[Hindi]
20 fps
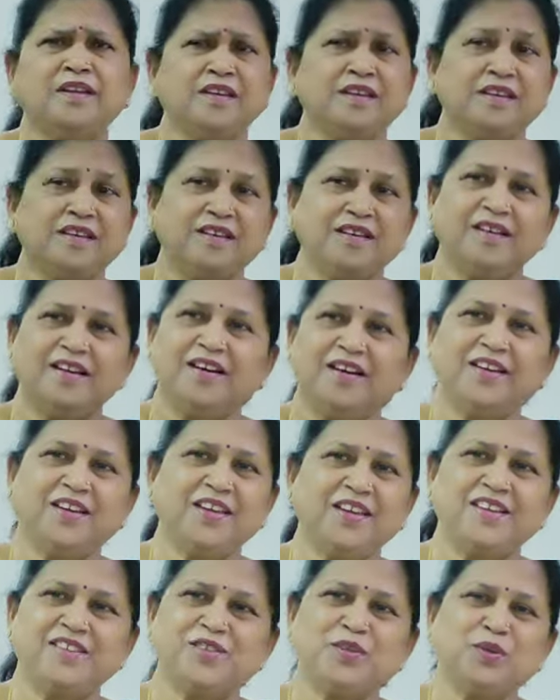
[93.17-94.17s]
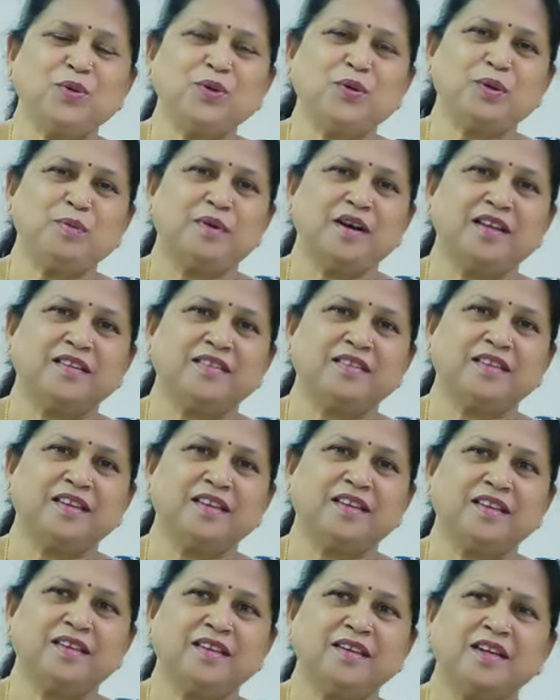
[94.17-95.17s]
नहीं नहीं अरे ऐसी कोई
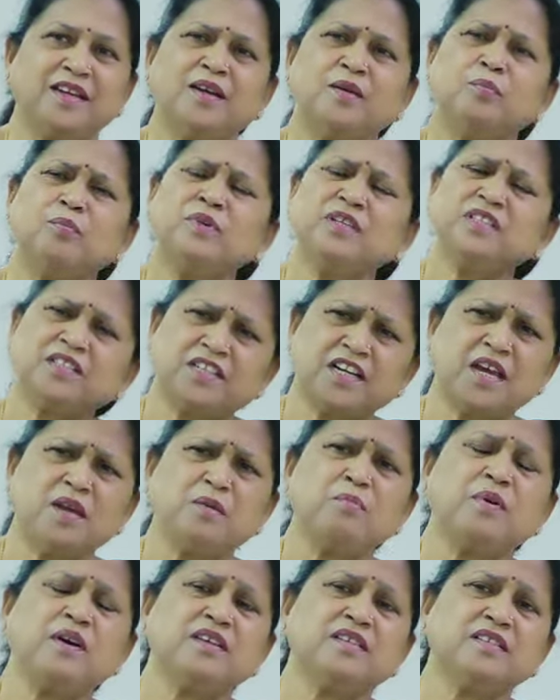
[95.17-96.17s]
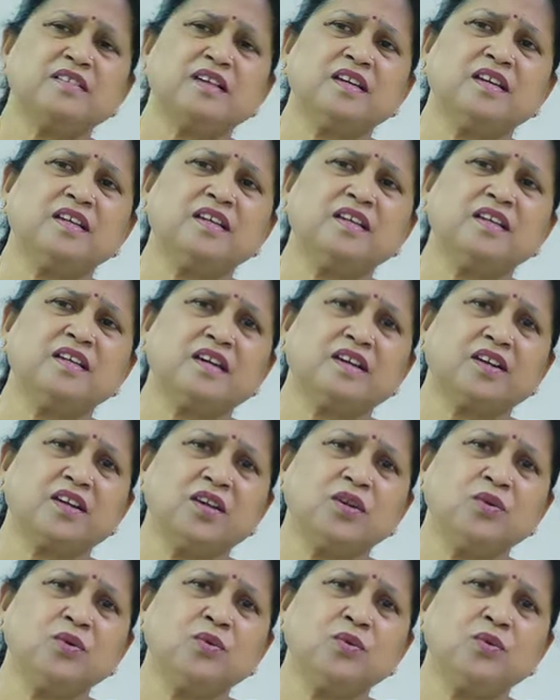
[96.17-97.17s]
बात नहीं बस टाइम पास के लिए
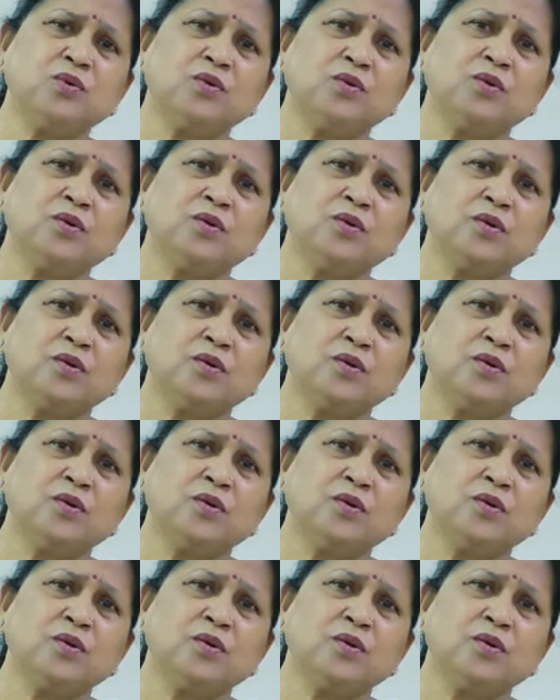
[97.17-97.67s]
कर रही हूँ